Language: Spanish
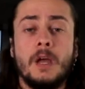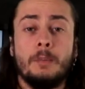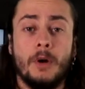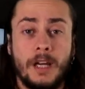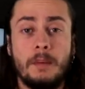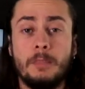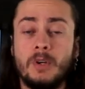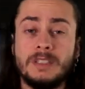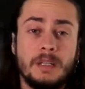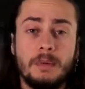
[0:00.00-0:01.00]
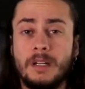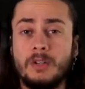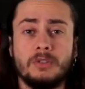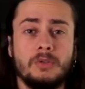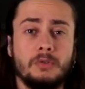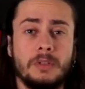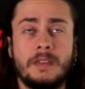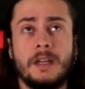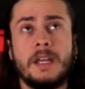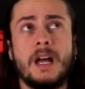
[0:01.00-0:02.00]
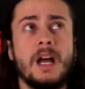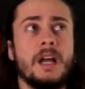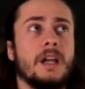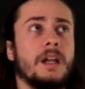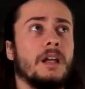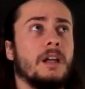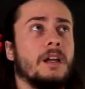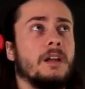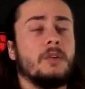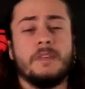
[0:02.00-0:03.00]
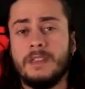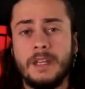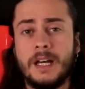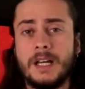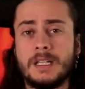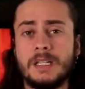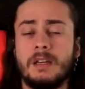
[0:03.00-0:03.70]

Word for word: Por ejemplo, este vinilo se utilizaría en oficinas,